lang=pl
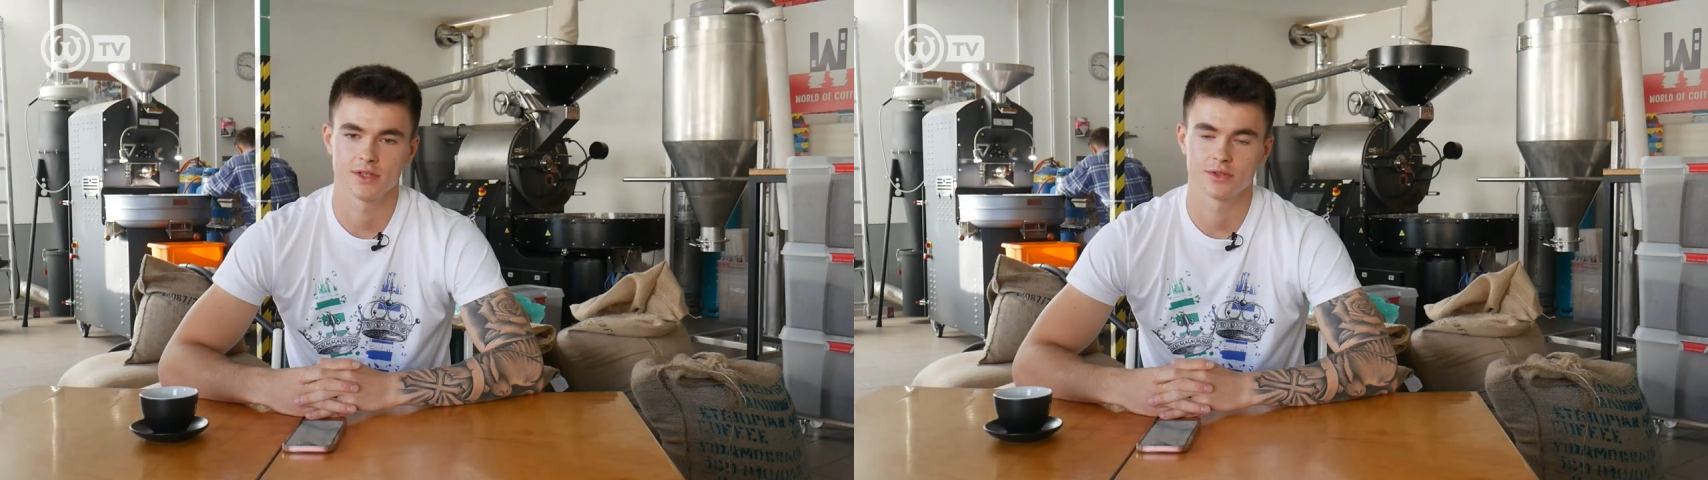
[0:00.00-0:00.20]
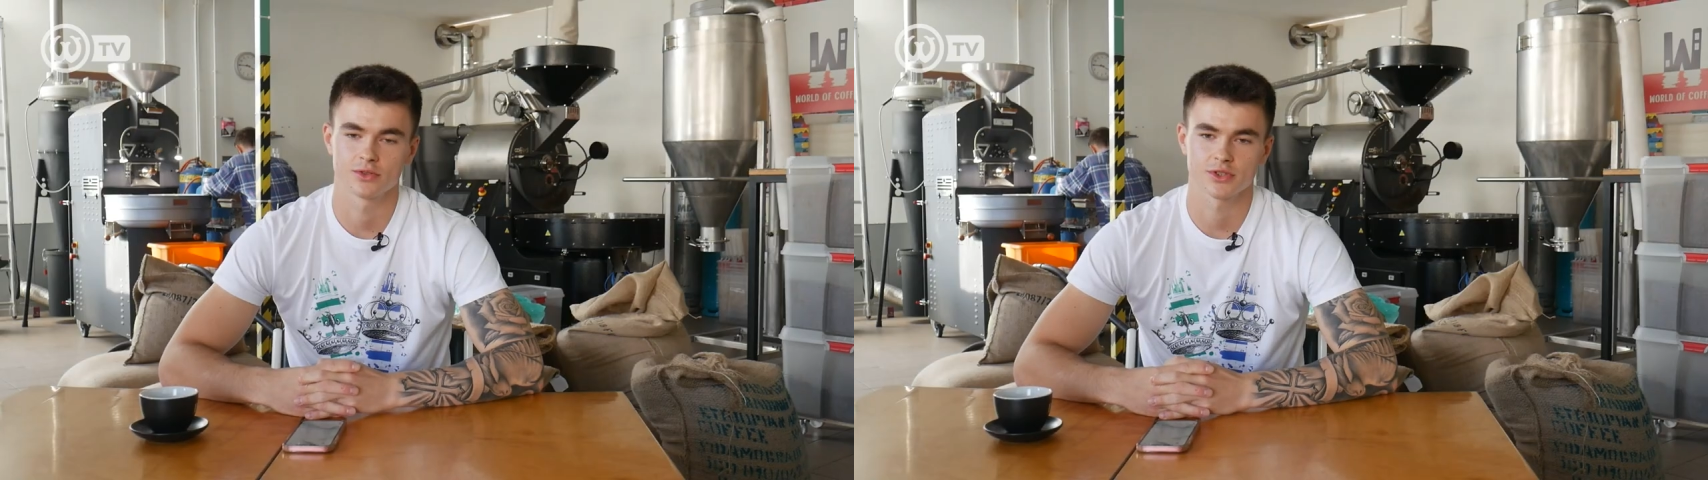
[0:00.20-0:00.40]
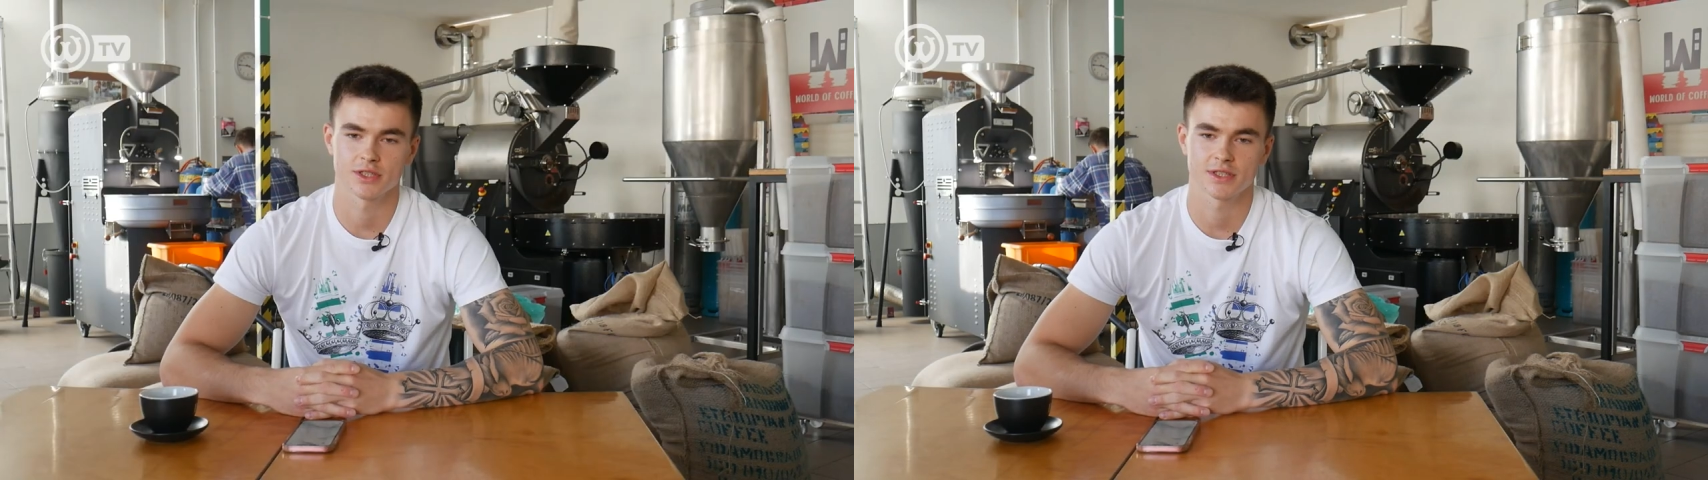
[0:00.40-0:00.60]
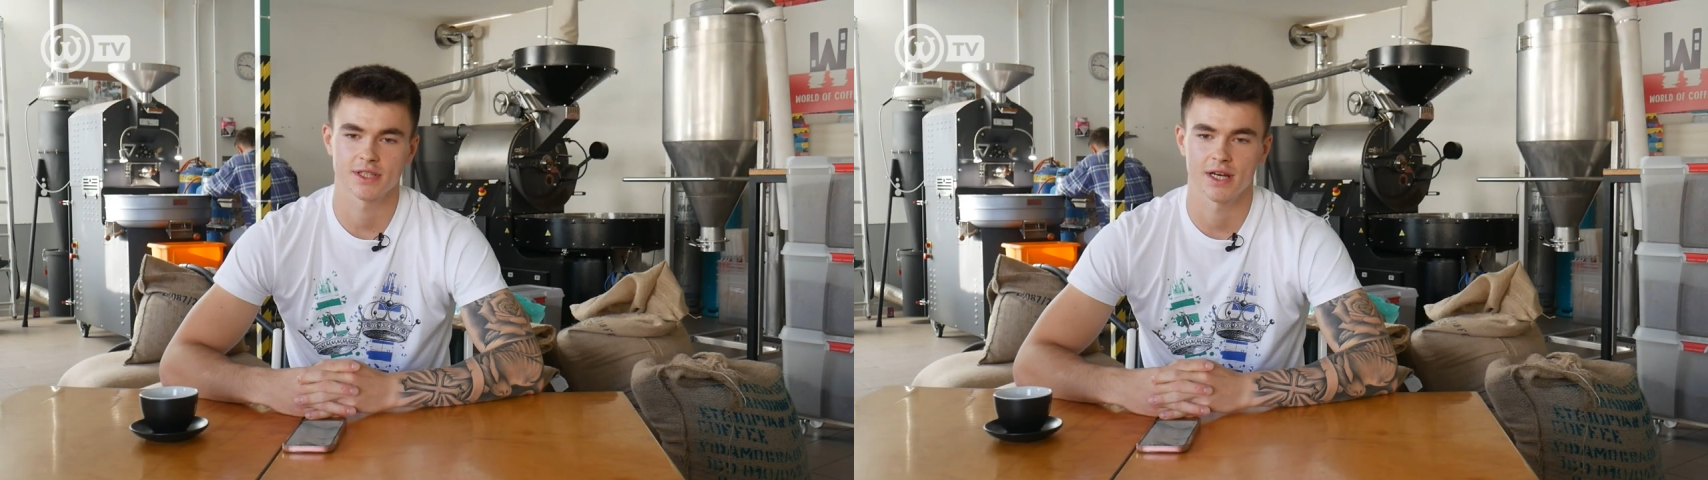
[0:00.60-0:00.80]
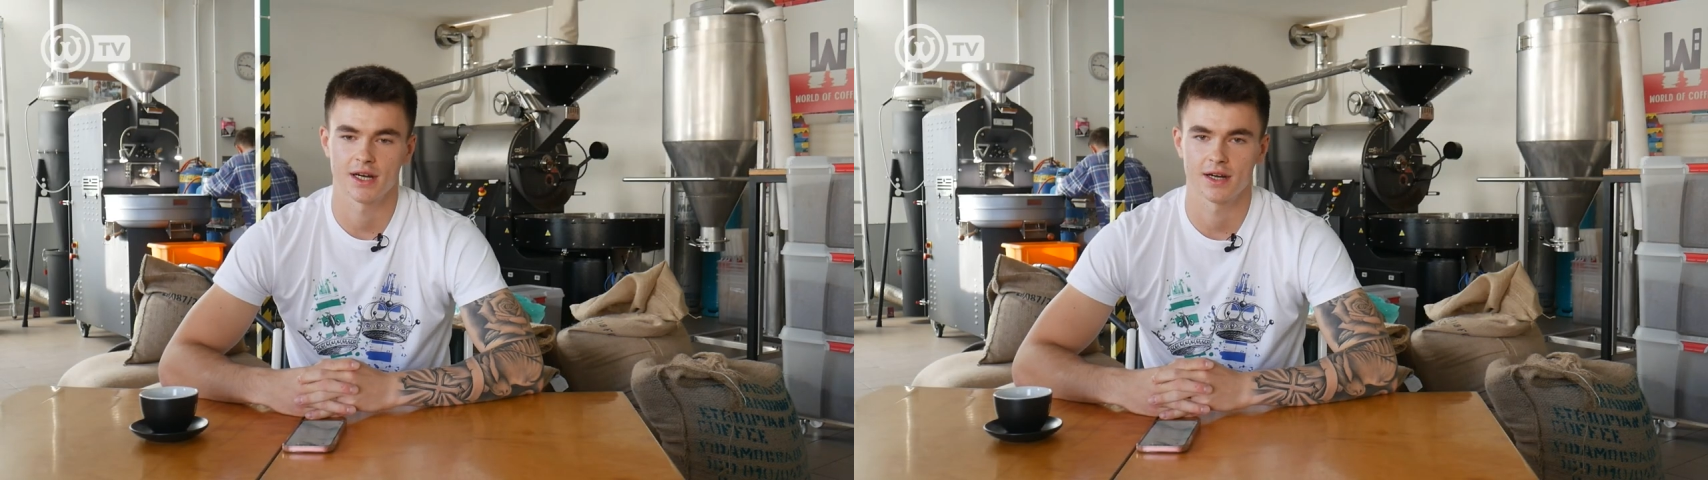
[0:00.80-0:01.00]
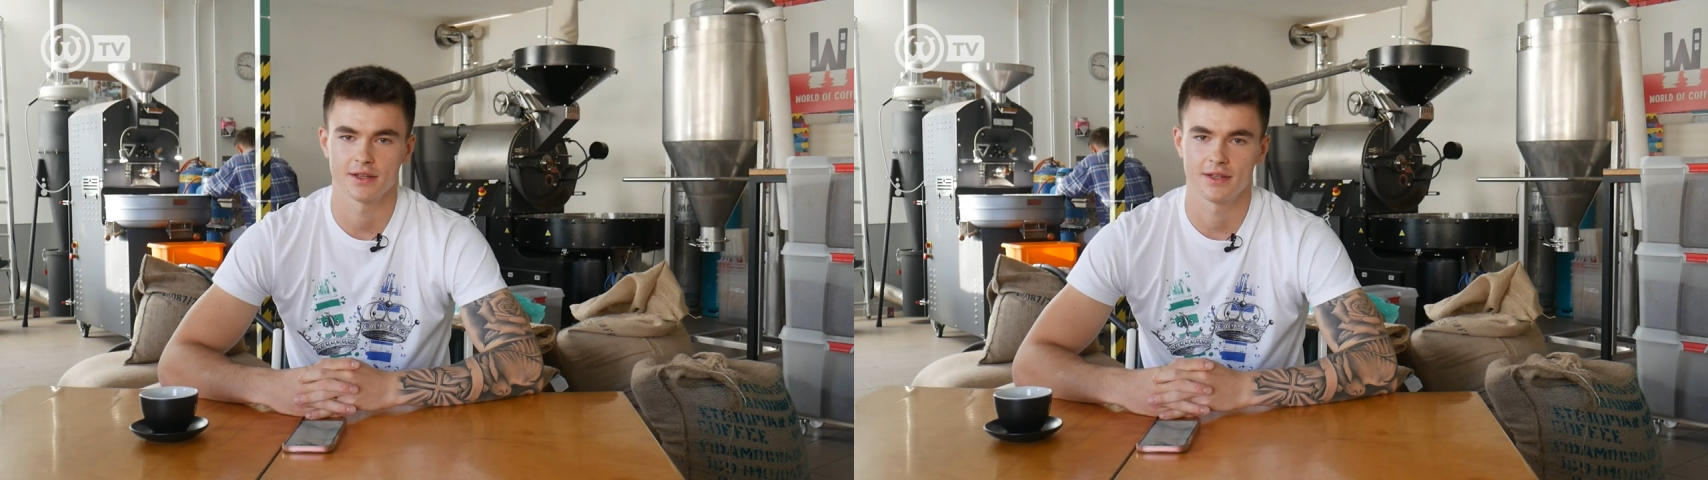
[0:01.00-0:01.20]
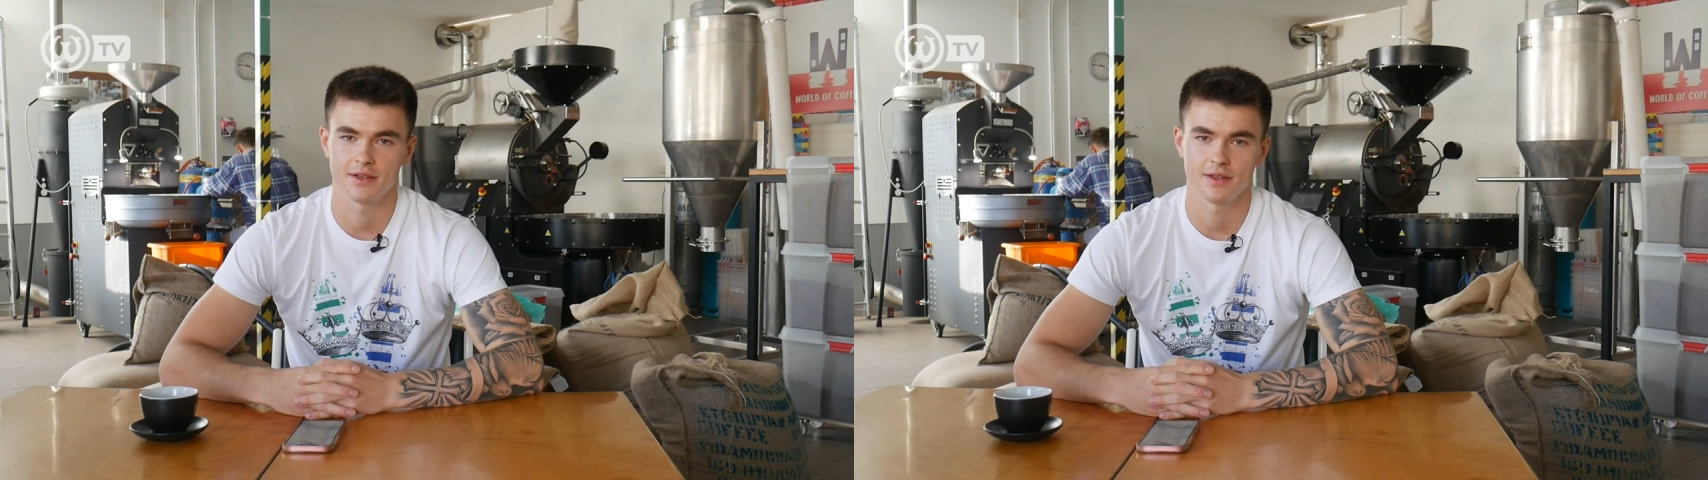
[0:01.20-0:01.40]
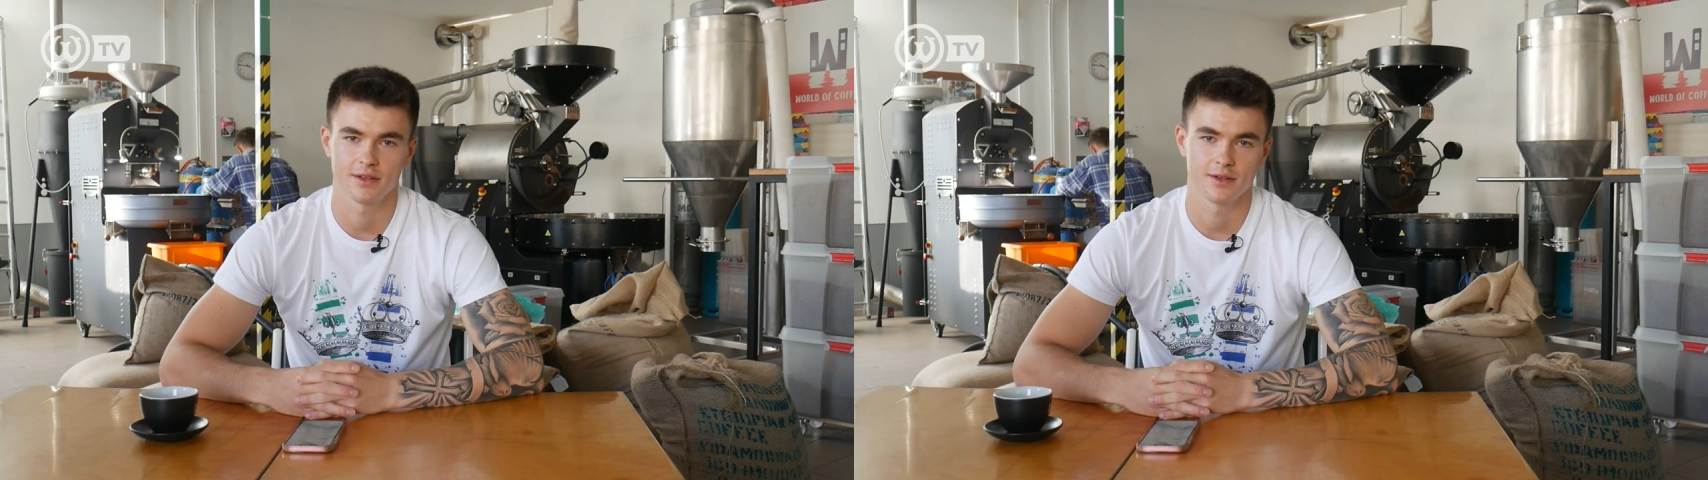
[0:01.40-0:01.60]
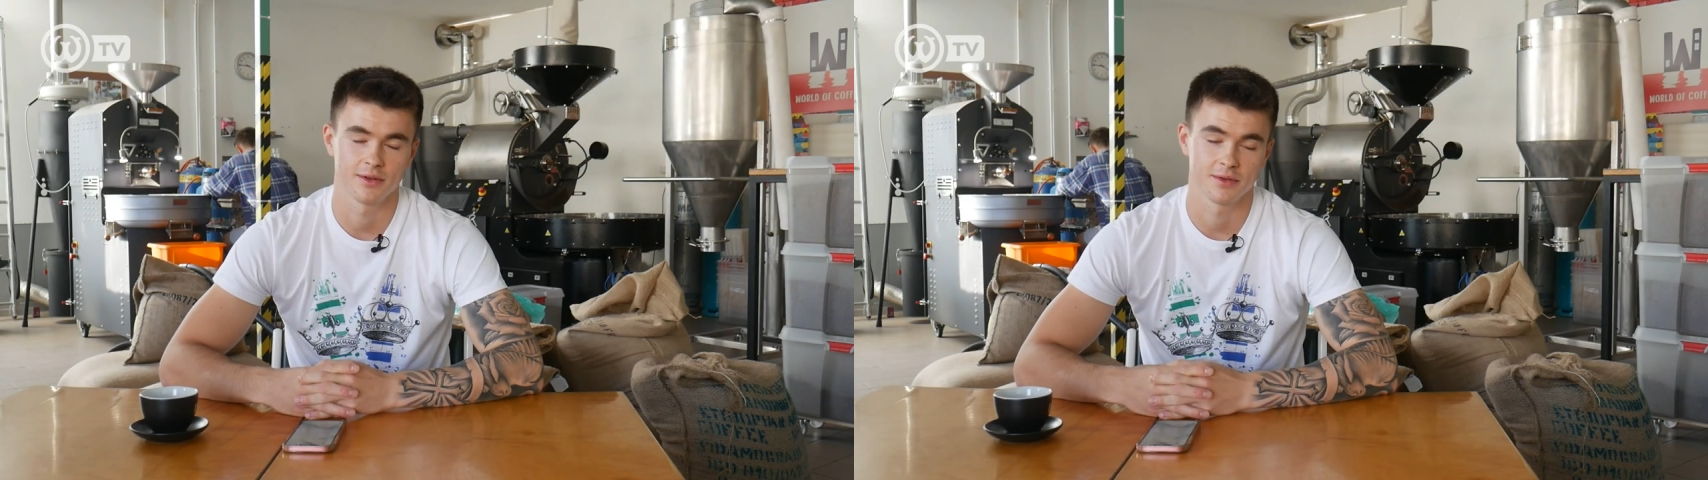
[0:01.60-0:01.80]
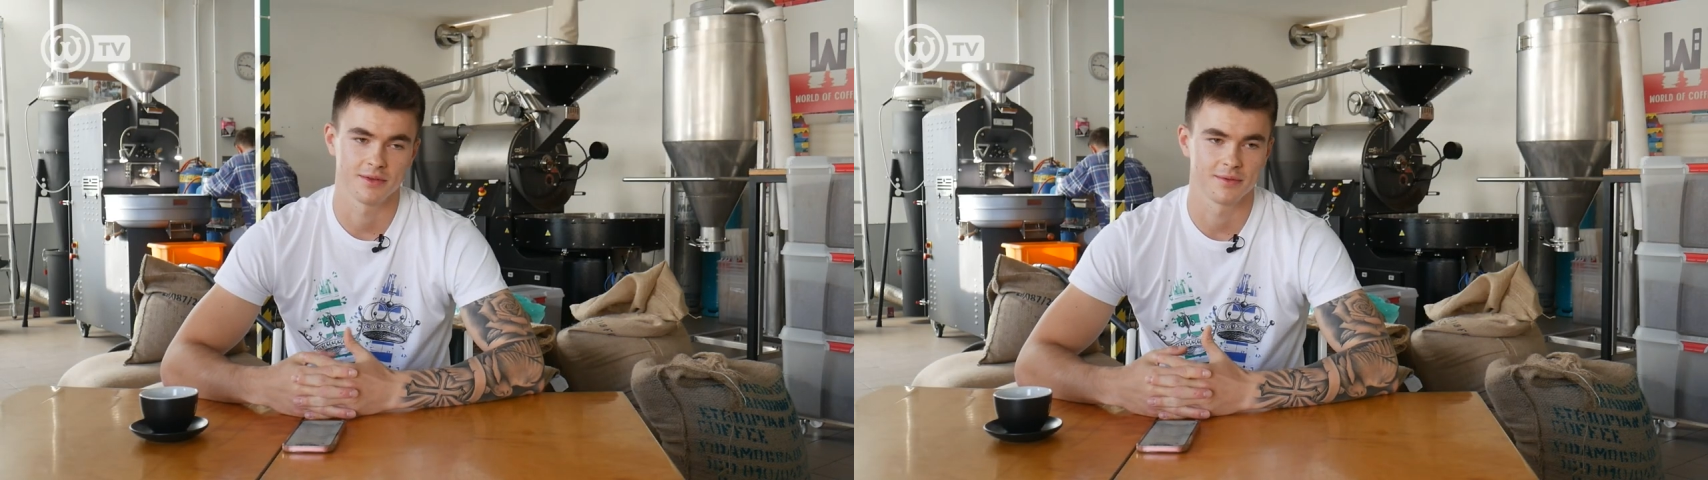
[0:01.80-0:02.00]
i do życia
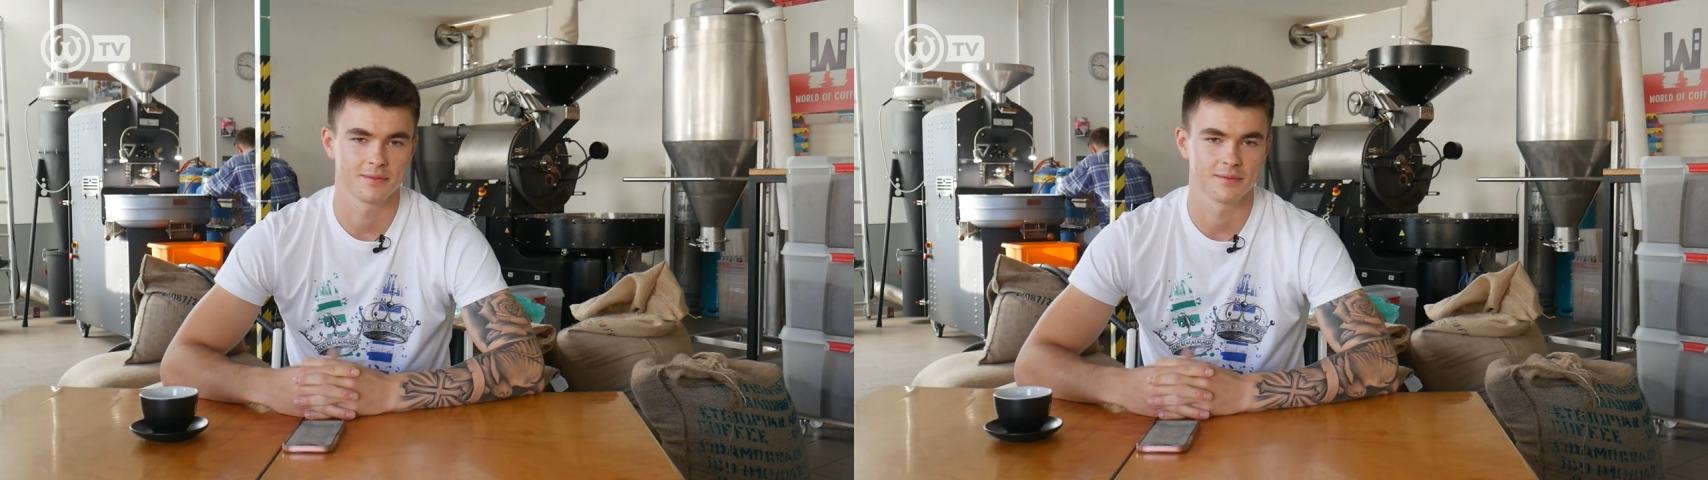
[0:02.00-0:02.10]
i